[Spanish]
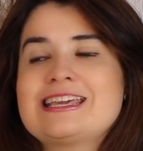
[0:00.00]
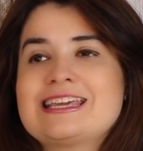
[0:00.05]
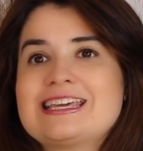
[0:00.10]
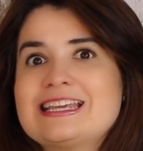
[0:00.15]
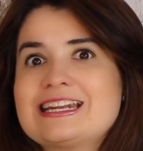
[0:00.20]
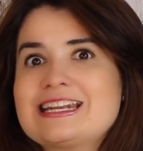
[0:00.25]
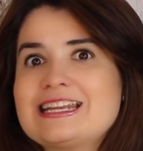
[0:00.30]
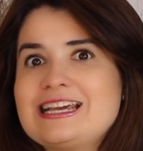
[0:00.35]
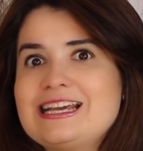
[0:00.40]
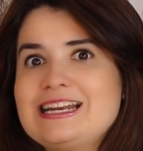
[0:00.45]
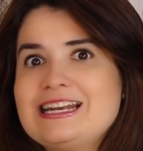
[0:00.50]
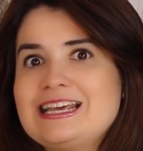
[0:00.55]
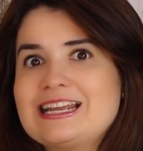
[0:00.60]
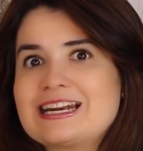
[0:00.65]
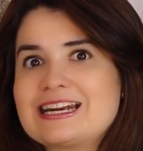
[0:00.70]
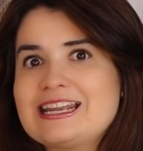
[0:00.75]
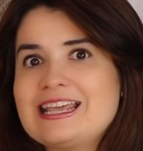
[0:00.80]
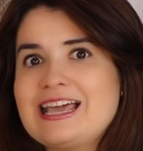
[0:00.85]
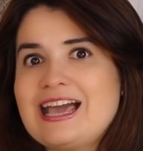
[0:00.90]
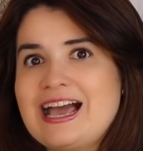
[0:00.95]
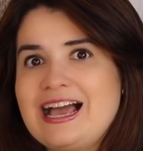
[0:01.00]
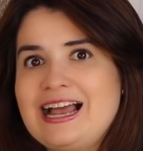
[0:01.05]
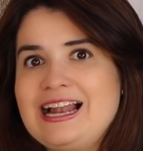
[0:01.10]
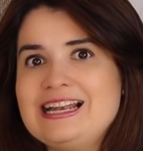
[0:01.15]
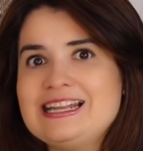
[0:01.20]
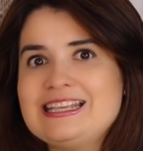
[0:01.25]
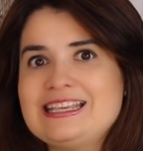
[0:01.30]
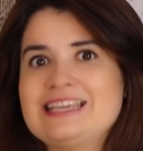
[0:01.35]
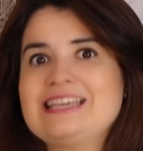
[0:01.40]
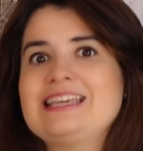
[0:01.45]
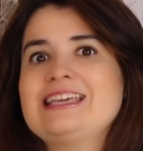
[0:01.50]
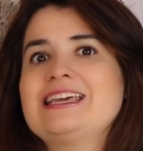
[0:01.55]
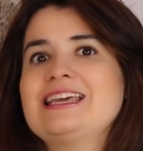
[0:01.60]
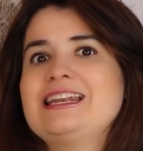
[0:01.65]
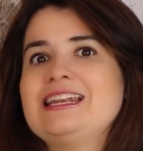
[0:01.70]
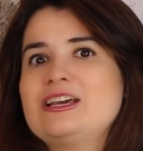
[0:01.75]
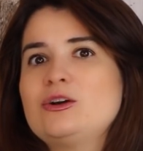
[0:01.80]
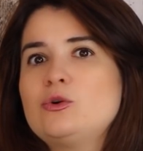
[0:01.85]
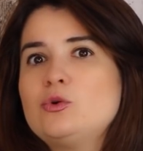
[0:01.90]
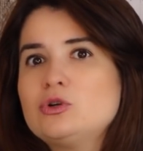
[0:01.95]
qué regalarle a alguien
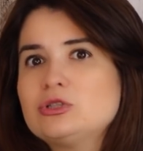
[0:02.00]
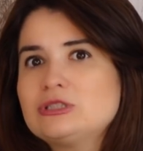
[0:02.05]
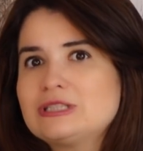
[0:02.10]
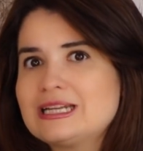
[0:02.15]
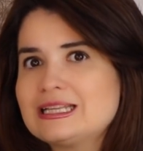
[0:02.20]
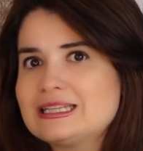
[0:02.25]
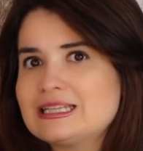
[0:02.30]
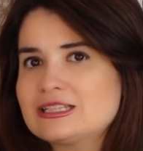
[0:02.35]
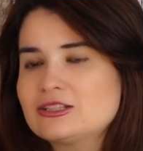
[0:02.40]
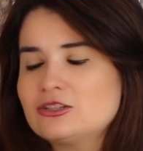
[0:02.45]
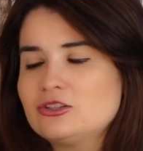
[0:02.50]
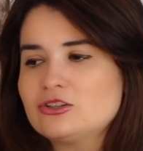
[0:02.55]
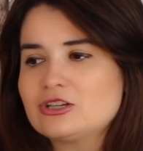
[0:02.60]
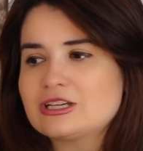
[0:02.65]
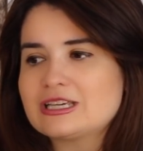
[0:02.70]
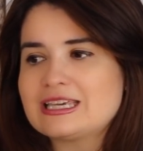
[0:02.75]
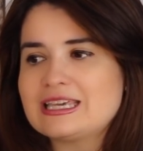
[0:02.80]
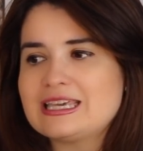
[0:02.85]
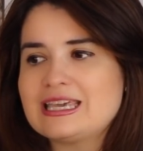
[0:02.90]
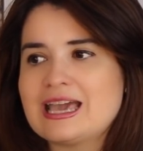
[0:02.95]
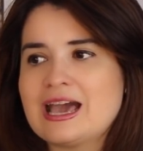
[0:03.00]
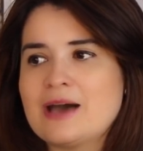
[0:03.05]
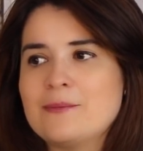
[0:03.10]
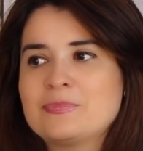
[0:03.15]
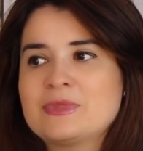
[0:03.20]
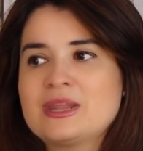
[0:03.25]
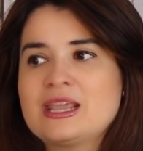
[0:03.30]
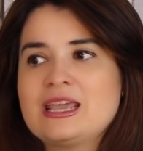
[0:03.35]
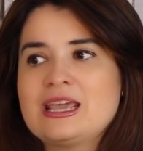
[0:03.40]
que le gusta la tecnología,